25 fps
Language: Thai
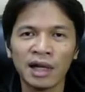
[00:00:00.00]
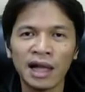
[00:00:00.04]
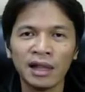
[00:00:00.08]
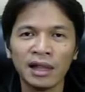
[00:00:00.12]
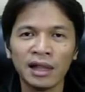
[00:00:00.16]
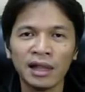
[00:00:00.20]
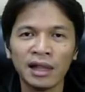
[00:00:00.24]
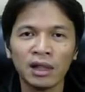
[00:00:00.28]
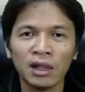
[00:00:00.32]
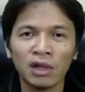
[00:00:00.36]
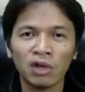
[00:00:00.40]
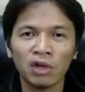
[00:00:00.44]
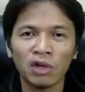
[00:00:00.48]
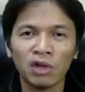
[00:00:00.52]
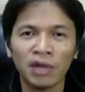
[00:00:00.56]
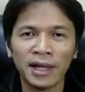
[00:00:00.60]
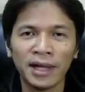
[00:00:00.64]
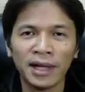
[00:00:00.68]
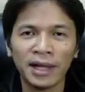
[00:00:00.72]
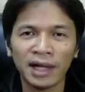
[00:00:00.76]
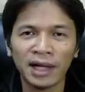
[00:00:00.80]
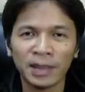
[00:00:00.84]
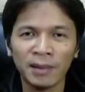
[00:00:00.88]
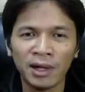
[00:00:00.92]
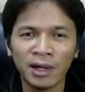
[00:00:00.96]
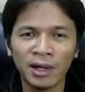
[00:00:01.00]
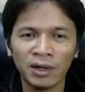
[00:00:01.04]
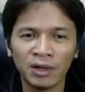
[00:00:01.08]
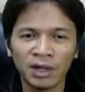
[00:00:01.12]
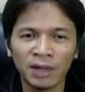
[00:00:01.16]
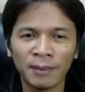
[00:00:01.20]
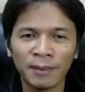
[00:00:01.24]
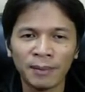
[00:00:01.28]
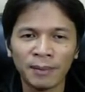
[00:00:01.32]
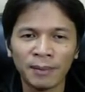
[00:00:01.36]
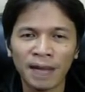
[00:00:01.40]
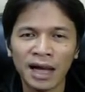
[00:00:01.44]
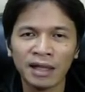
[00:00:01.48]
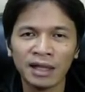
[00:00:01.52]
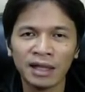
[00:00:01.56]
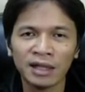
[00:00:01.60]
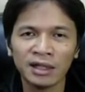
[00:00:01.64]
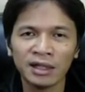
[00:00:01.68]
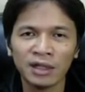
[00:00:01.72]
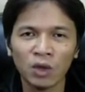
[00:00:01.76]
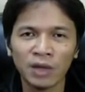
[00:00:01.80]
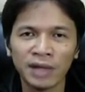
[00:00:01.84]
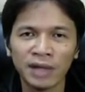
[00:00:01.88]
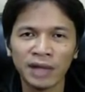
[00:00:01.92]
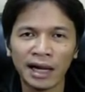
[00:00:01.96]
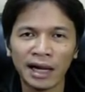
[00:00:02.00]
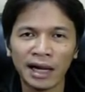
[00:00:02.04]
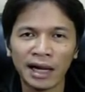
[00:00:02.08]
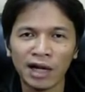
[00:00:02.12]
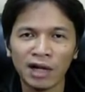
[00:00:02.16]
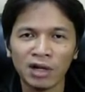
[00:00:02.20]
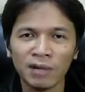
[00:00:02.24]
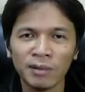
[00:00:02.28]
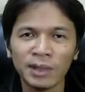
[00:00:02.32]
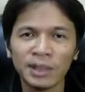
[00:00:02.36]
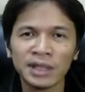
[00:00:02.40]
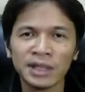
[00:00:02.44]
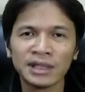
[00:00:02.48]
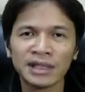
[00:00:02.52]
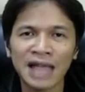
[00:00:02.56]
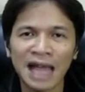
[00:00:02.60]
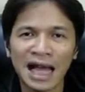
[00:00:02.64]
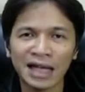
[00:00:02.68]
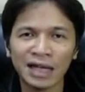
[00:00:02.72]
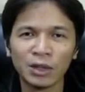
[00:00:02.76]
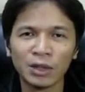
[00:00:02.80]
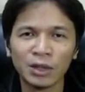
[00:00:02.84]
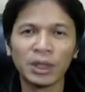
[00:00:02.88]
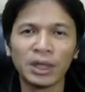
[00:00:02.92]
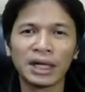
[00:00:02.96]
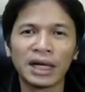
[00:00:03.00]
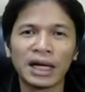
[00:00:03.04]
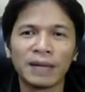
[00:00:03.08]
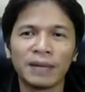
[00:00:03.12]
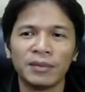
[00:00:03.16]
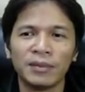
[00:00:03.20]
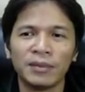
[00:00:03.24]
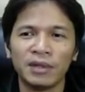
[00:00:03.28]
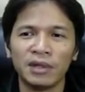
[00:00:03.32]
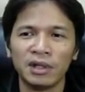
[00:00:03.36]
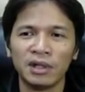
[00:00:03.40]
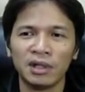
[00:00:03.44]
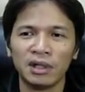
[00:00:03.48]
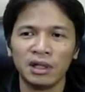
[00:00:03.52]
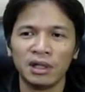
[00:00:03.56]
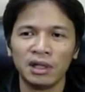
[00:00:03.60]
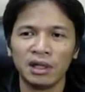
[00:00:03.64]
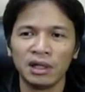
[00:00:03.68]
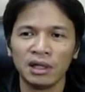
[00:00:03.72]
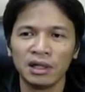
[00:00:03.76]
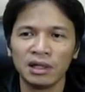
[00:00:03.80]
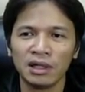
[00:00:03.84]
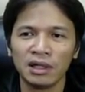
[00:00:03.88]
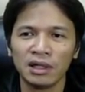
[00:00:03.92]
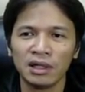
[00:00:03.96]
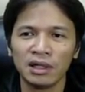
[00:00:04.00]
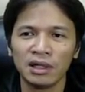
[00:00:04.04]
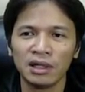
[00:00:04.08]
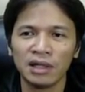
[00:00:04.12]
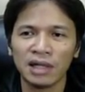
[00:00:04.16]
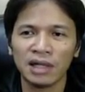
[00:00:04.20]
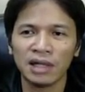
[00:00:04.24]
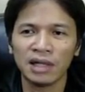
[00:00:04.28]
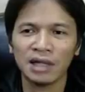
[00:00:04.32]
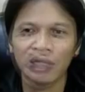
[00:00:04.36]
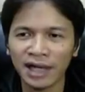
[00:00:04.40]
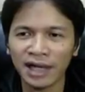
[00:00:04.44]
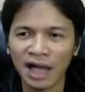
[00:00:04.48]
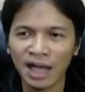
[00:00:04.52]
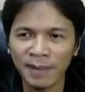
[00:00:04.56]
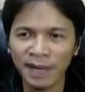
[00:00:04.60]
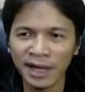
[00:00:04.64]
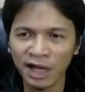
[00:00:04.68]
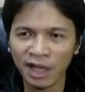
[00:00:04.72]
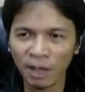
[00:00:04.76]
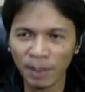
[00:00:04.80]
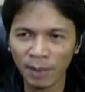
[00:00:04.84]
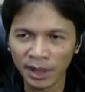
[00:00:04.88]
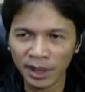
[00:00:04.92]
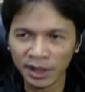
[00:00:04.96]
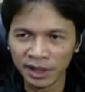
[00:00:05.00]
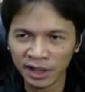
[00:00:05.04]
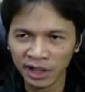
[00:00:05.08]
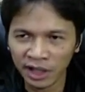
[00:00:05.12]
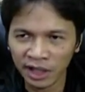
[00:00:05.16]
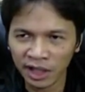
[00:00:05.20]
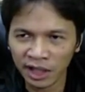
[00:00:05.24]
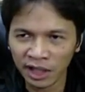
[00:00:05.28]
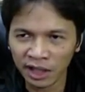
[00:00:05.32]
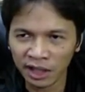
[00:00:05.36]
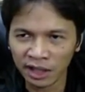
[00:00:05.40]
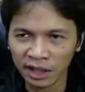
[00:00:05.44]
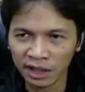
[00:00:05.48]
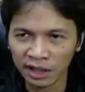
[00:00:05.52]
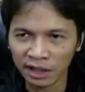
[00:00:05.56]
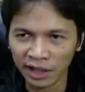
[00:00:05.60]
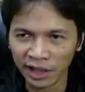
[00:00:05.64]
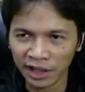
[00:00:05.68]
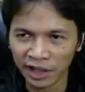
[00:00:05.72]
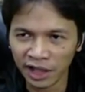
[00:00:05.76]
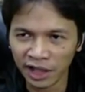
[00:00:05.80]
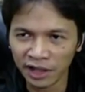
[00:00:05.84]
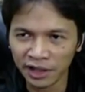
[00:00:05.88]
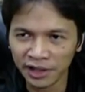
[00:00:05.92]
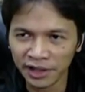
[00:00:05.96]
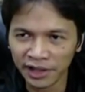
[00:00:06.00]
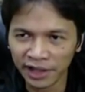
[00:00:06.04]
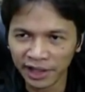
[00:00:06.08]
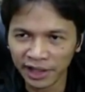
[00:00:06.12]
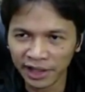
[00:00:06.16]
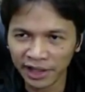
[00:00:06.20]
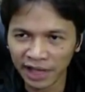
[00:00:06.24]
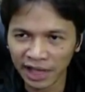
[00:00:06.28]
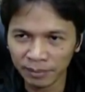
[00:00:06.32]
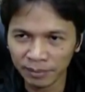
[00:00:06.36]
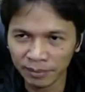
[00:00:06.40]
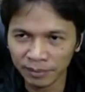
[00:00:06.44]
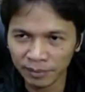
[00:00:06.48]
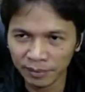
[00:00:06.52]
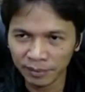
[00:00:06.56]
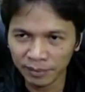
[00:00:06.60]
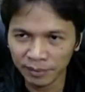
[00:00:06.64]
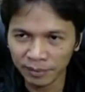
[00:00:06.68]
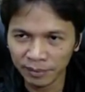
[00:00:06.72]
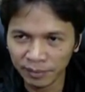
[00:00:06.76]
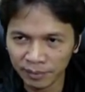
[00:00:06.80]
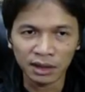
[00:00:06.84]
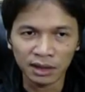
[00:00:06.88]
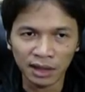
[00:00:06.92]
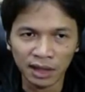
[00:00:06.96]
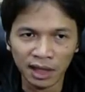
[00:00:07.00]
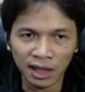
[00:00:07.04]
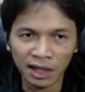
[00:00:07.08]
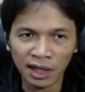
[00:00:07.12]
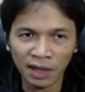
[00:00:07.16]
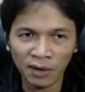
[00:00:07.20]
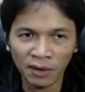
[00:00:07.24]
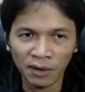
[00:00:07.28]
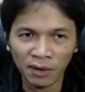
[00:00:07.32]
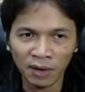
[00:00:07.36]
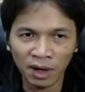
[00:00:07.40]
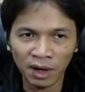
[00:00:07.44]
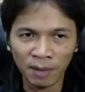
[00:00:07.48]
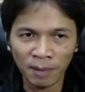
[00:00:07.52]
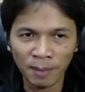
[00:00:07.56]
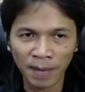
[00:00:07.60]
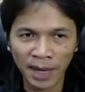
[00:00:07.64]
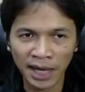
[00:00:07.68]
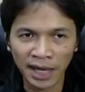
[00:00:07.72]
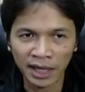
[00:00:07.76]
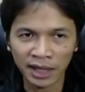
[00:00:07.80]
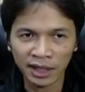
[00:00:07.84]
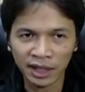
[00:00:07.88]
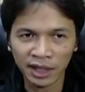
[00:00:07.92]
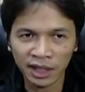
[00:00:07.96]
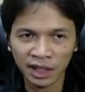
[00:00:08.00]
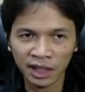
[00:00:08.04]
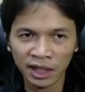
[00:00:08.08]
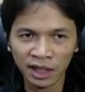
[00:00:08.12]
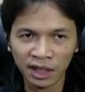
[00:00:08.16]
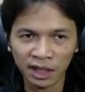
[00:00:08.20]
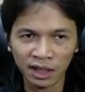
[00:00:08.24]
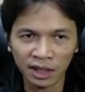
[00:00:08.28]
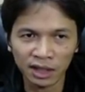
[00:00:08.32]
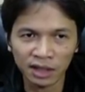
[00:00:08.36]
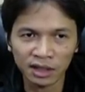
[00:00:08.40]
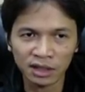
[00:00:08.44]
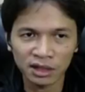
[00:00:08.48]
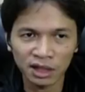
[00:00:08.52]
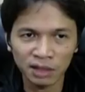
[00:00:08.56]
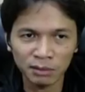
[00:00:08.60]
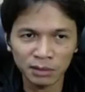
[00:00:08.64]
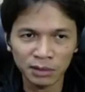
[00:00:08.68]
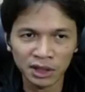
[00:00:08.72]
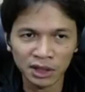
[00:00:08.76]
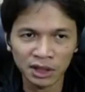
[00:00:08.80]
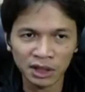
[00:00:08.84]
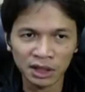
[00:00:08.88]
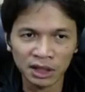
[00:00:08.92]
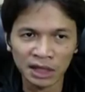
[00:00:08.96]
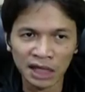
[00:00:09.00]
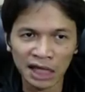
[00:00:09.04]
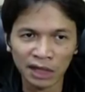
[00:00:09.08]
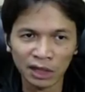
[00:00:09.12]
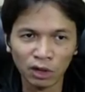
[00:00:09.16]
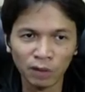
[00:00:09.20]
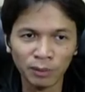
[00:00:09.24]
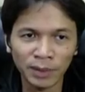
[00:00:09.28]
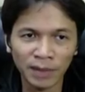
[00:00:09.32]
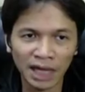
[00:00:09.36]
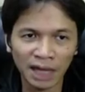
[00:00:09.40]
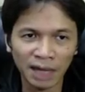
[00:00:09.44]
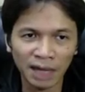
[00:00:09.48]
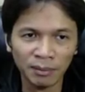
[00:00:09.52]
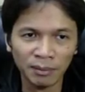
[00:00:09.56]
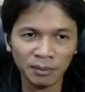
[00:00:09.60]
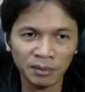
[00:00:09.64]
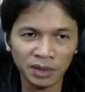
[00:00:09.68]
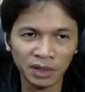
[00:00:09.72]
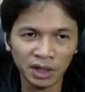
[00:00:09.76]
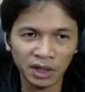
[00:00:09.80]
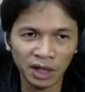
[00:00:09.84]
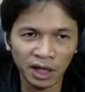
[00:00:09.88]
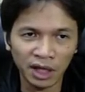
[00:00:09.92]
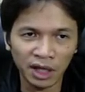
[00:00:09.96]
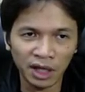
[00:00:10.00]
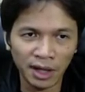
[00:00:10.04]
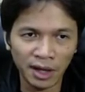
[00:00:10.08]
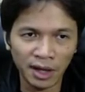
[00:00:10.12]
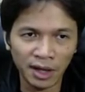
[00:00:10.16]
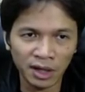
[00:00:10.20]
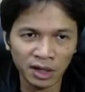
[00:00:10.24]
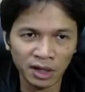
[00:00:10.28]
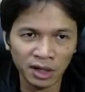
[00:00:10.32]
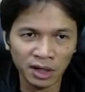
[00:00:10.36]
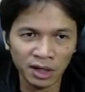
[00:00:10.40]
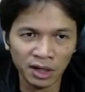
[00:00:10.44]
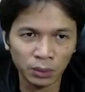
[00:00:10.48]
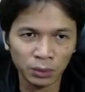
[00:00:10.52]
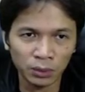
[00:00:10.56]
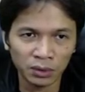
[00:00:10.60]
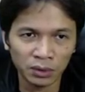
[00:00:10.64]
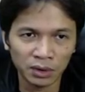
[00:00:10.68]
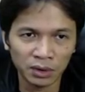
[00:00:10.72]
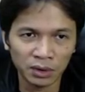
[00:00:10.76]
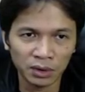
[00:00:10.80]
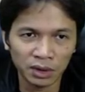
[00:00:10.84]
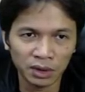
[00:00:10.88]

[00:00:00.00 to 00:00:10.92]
ขั้นตอนต่อมานะครับ เราจะทำการตกแต่งเงาให้มันจางลงนะครับ ขั้นตอนแรกนะครับให้เราไปที่เลเยอร์นี้นะครับ แล้วเราก็ไปที่เครื่องมือยางลบนะครับ eraser tool